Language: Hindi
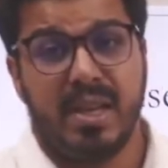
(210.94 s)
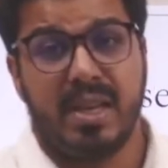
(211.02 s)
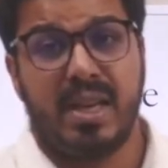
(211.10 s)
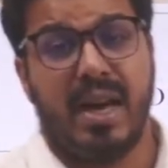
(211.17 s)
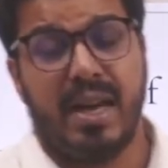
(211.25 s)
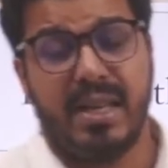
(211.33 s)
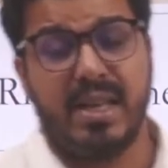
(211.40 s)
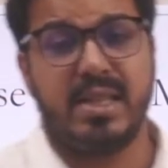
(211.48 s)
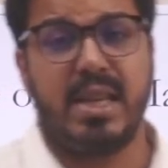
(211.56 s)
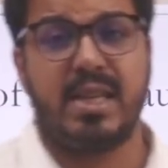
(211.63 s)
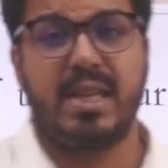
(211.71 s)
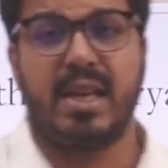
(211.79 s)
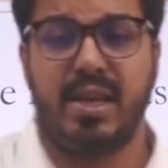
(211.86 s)
कहा यह
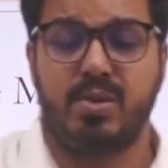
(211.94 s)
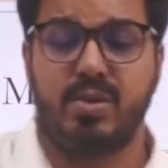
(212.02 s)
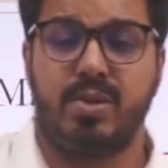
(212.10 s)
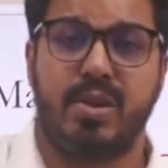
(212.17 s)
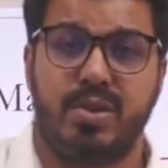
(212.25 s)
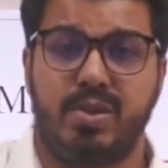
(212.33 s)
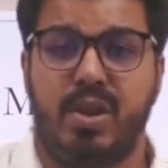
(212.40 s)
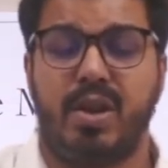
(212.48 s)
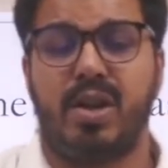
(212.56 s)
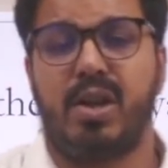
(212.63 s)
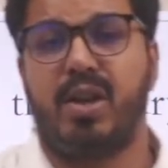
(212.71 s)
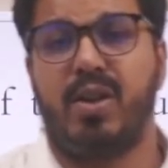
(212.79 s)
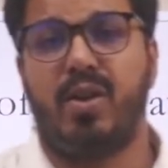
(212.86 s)
जाता है जो
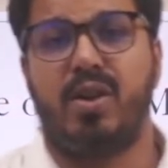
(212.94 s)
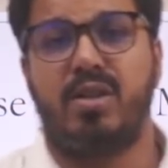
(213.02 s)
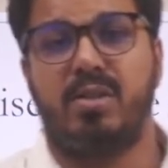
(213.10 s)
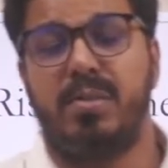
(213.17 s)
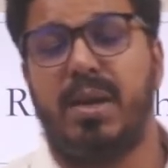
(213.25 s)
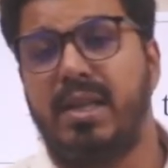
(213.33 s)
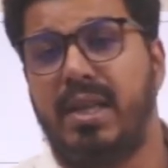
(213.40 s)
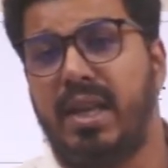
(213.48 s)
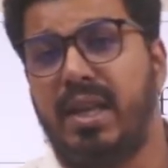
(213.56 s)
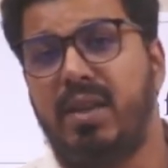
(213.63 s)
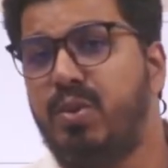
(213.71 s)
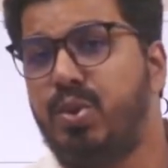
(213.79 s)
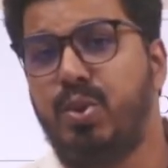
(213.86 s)
हिस्टोरिकल रिकॉर्ड्स में आता है
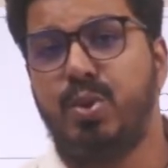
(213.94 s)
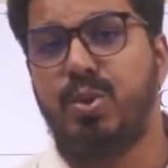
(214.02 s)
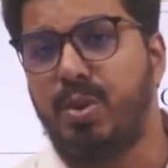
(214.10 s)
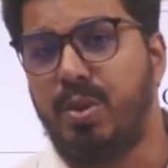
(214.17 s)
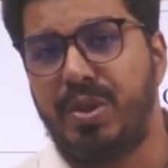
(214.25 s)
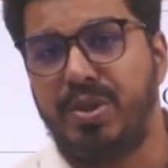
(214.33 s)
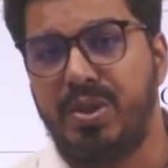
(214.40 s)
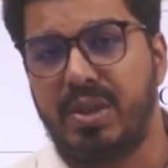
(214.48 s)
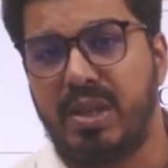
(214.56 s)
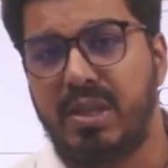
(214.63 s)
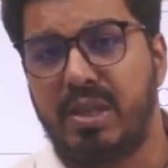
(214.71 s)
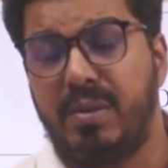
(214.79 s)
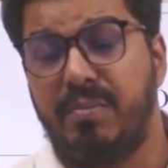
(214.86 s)
कि वो शूद्र ओरिजिन
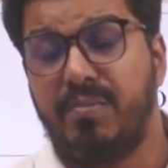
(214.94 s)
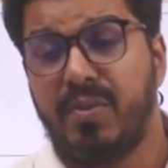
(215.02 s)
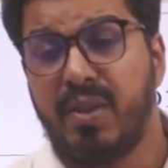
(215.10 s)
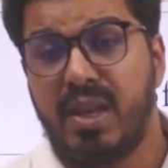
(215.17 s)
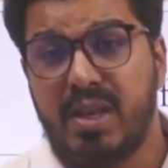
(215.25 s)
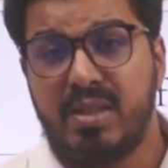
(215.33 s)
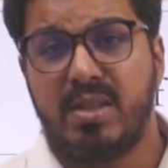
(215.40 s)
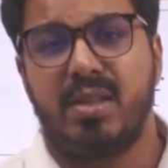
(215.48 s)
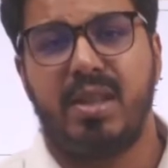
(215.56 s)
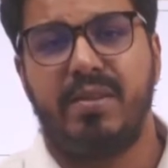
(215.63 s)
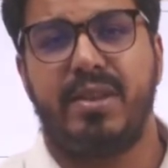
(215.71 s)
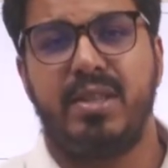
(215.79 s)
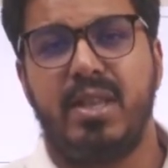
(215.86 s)
का था
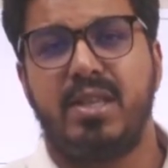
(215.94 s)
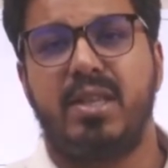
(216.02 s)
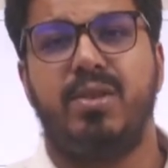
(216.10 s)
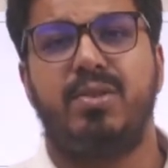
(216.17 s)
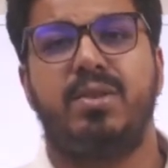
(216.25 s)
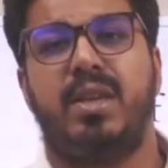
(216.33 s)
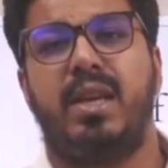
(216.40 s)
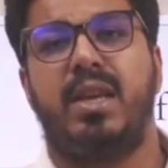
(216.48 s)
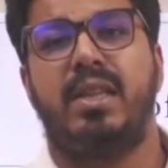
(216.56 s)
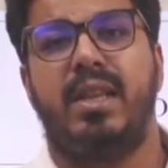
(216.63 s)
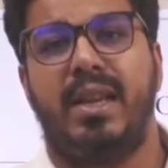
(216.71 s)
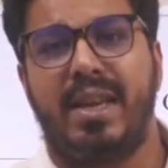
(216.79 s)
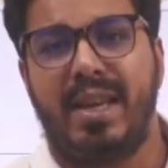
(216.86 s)
जिसकी वजह से उसके
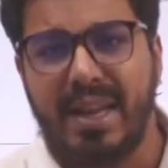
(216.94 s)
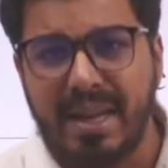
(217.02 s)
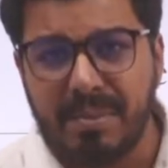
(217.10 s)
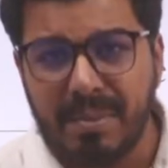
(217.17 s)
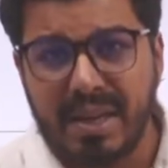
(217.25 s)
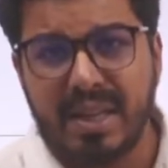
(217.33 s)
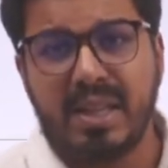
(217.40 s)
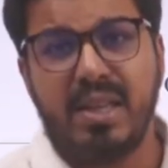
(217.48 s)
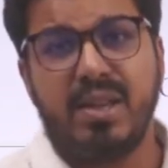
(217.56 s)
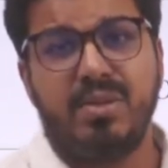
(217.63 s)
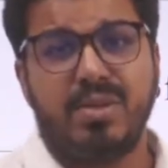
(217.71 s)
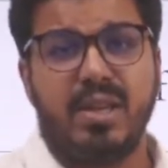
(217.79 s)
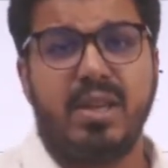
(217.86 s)
अंदर एक एनिमिटी
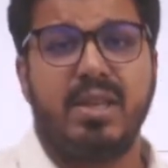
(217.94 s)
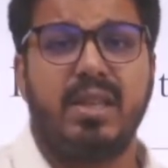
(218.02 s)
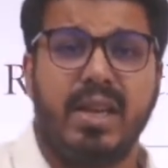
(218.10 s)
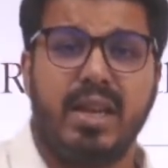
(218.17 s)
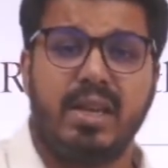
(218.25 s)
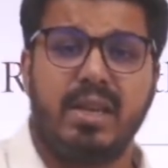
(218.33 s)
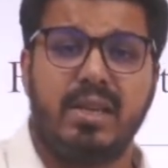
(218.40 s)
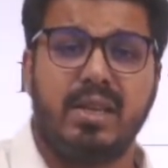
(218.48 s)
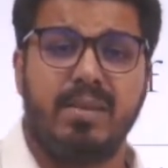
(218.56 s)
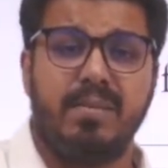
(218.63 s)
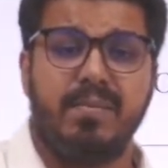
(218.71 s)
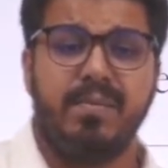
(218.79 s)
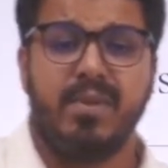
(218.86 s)
थी उसके अंदर एक
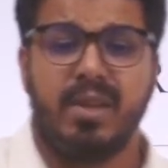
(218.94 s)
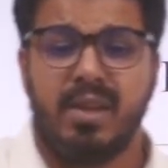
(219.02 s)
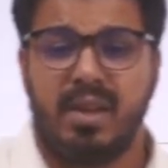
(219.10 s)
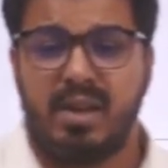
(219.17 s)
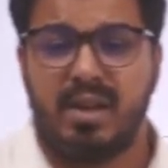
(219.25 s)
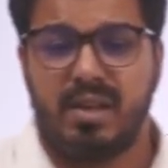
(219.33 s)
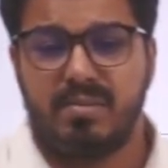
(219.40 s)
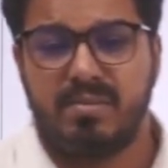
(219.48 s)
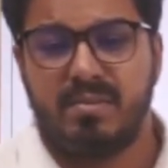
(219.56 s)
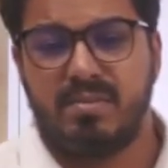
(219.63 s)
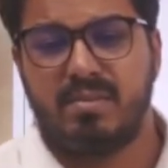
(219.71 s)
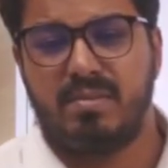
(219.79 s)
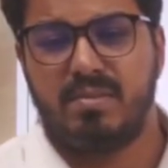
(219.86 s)
uh,
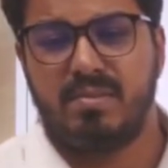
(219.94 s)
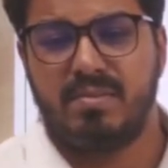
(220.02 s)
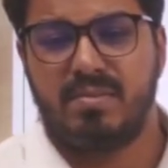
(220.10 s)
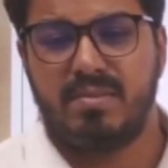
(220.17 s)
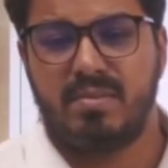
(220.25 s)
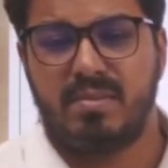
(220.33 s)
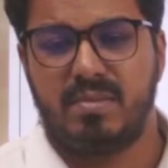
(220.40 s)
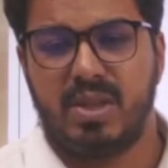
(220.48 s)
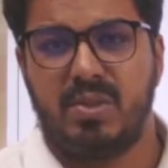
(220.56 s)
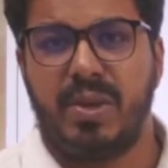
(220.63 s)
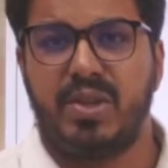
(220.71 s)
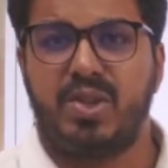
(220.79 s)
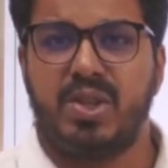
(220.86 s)
um,
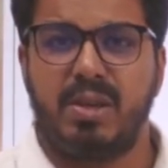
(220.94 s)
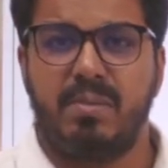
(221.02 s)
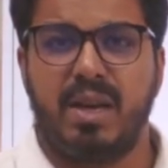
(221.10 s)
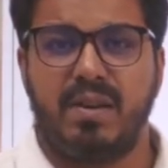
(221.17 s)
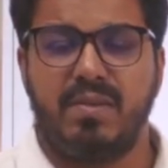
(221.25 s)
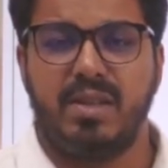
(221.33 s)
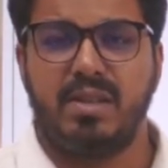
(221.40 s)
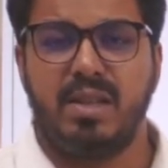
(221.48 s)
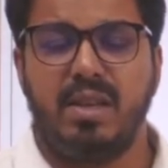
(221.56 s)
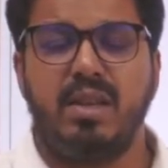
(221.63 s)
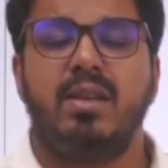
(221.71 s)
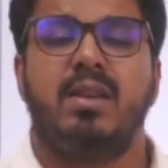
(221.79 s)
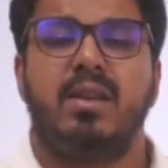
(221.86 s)
द्वेष की भावना थी